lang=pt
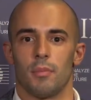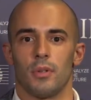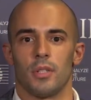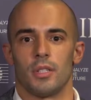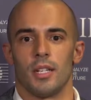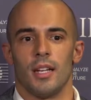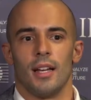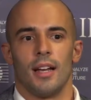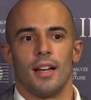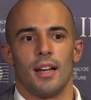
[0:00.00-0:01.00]
pois
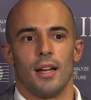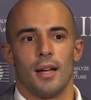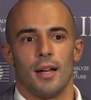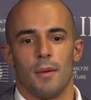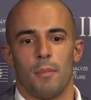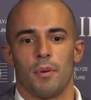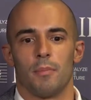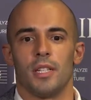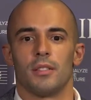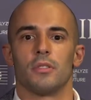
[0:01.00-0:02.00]
uh,
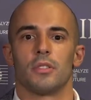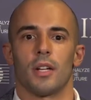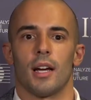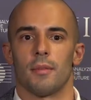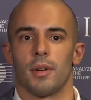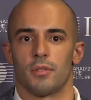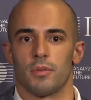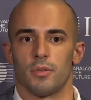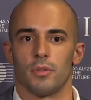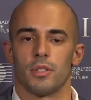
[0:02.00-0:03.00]
permite-nos chegar a mais
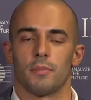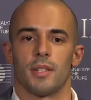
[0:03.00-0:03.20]
pessoas,